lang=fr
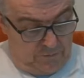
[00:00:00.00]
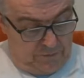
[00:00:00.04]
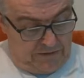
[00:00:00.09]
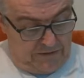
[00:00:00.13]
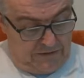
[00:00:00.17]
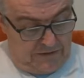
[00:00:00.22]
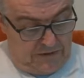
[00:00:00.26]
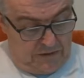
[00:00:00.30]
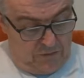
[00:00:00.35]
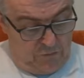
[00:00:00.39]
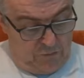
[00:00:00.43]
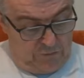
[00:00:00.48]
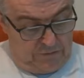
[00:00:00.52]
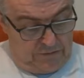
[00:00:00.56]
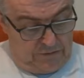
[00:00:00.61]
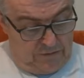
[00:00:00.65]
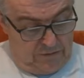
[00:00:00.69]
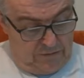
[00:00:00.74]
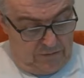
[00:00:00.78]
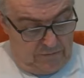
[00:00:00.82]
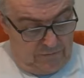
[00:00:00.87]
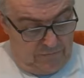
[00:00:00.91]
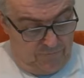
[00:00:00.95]
prix
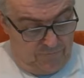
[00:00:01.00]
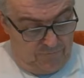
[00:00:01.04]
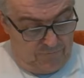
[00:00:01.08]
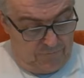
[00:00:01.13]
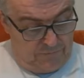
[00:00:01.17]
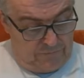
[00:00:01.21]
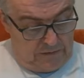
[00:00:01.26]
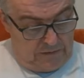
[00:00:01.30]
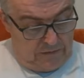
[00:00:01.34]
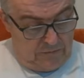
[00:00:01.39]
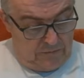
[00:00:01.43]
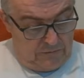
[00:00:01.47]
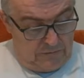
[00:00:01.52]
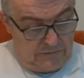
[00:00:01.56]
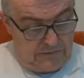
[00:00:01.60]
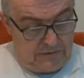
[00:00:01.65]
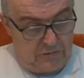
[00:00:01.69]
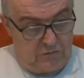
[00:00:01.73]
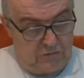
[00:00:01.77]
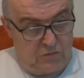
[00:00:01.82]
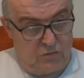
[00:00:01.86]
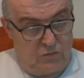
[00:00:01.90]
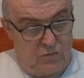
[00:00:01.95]
Celuta.
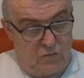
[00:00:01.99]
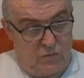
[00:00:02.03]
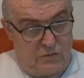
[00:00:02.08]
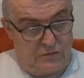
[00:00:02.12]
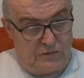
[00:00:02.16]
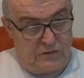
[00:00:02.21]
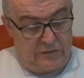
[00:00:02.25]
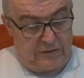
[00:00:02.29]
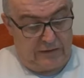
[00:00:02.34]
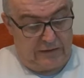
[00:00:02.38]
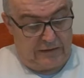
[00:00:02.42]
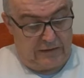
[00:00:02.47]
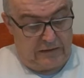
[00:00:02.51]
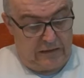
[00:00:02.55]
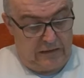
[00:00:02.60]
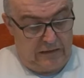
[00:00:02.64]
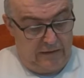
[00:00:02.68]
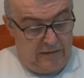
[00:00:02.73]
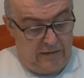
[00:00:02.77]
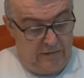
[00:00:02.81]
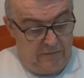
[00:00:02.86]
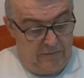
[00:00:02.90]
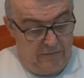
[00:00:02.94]
c'est une course
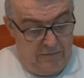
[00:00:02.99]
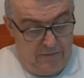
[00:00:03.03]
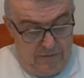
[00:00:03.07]
attelée.